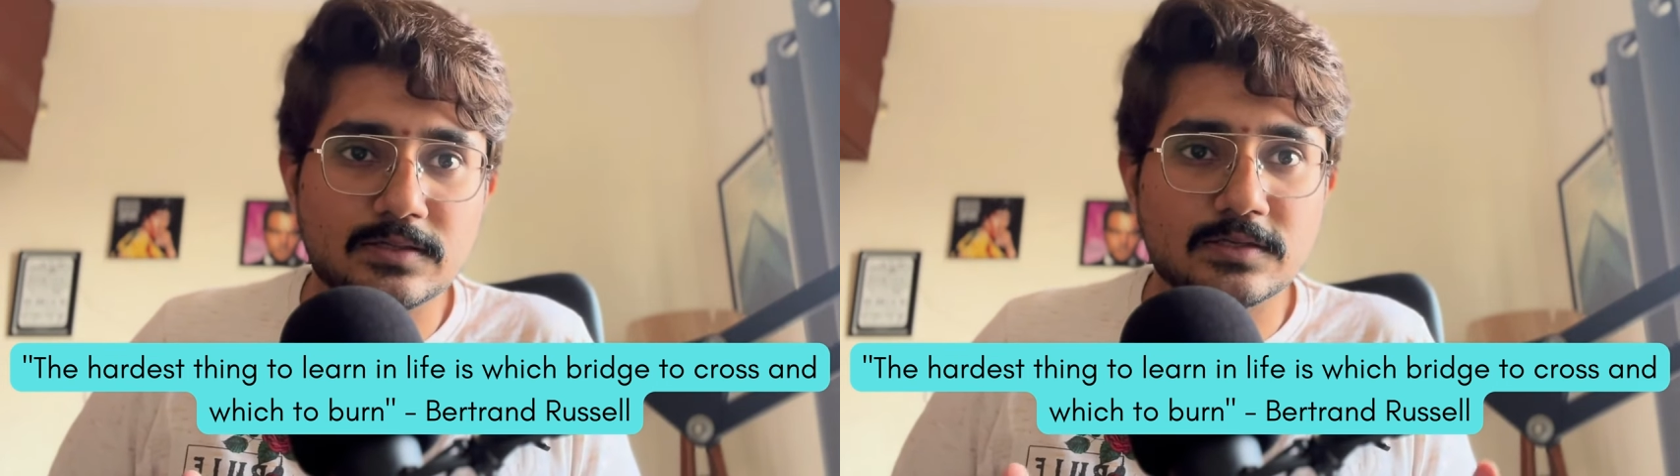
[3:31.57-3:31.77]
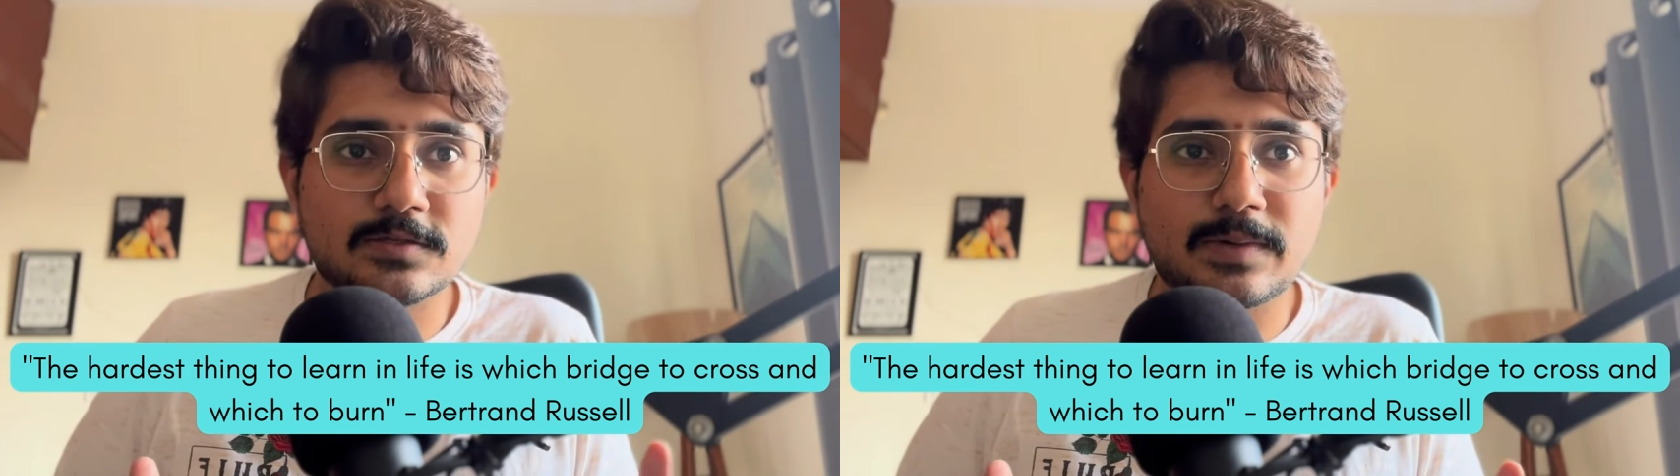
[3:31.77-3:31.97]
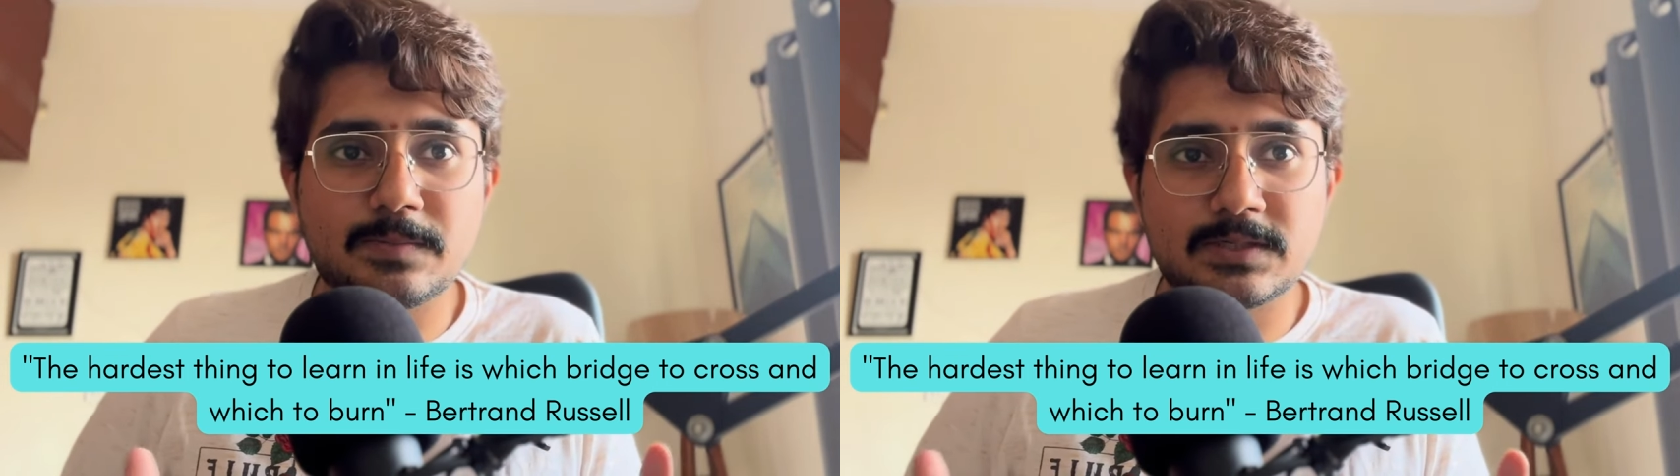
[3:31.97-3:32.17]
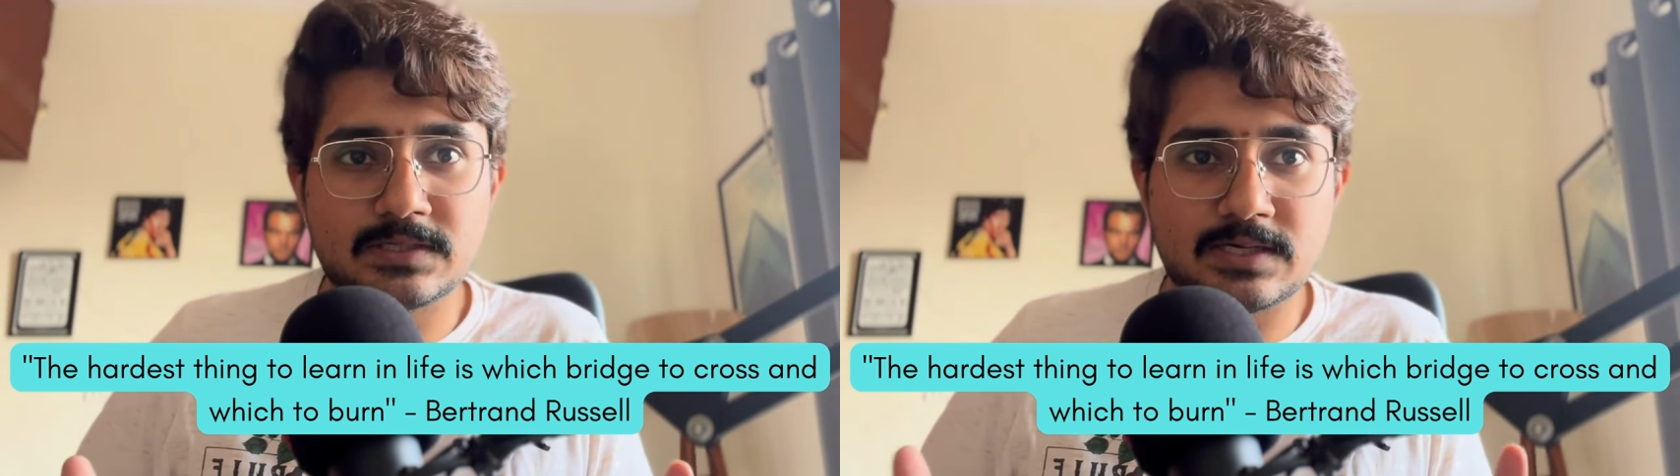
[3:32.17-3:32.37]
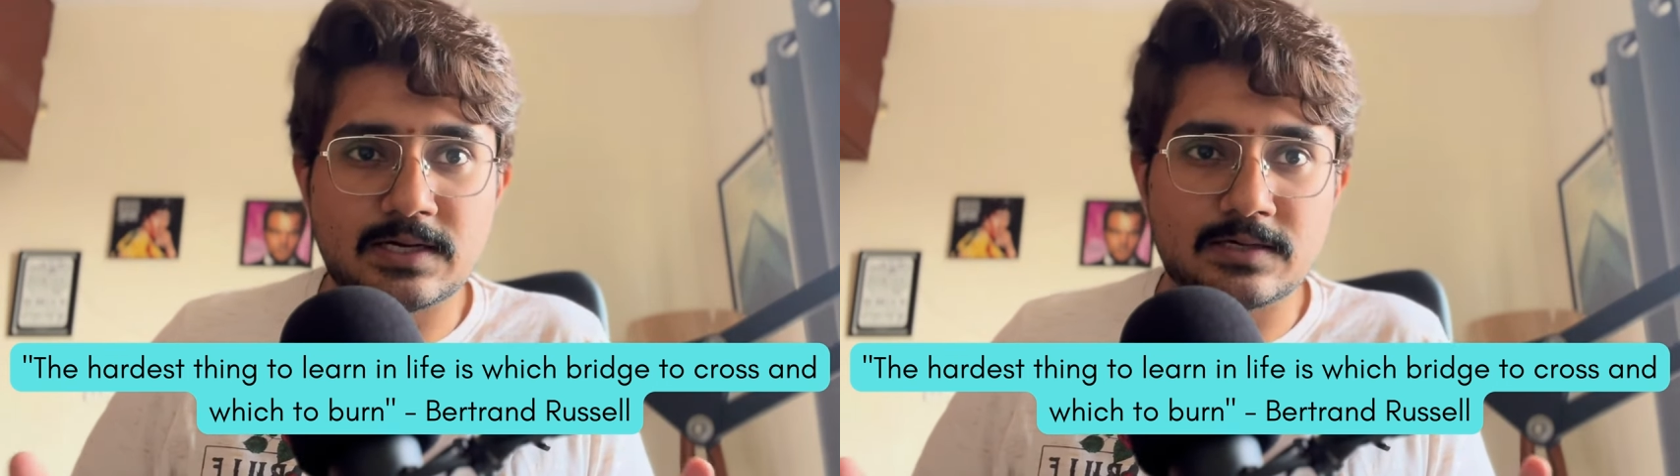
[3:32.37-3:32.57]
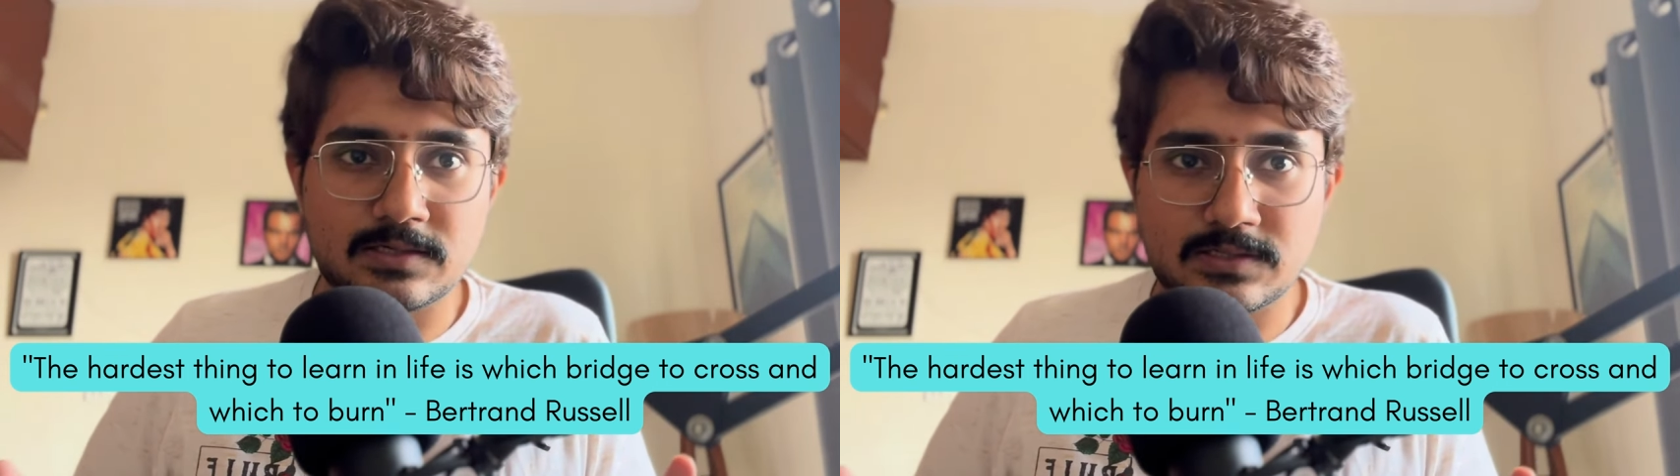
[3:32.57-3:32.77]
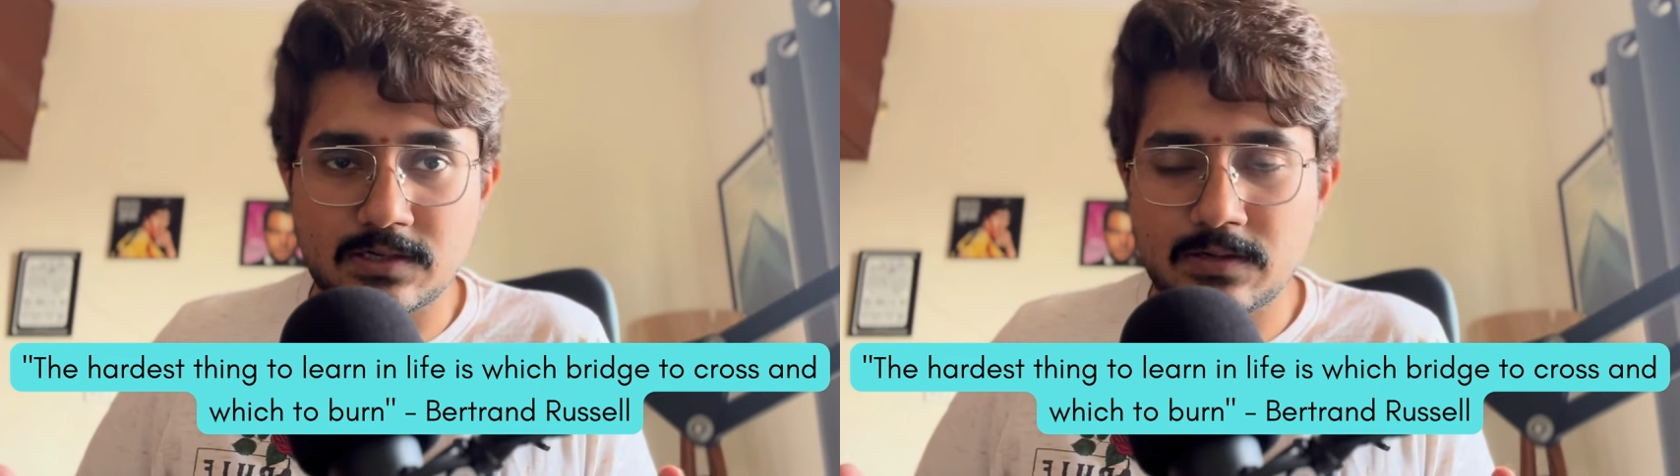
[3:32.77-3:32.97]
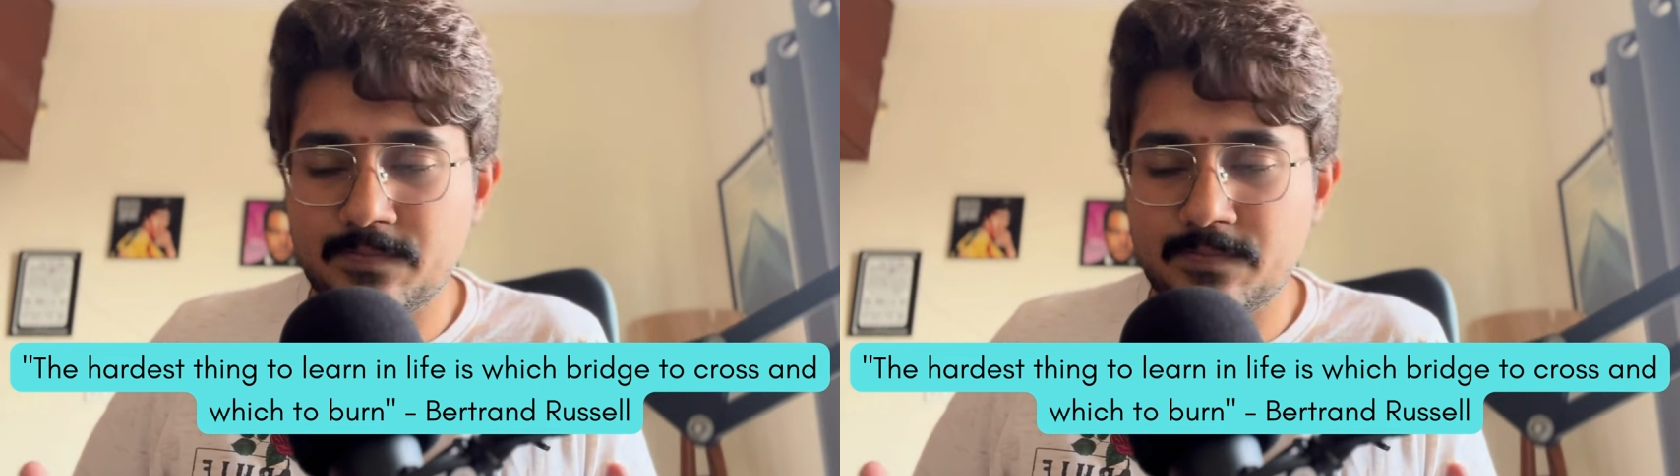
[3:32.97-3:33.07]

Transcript: దిస్ ఇస్ బై బర్ట్రాండ్ రాసెల్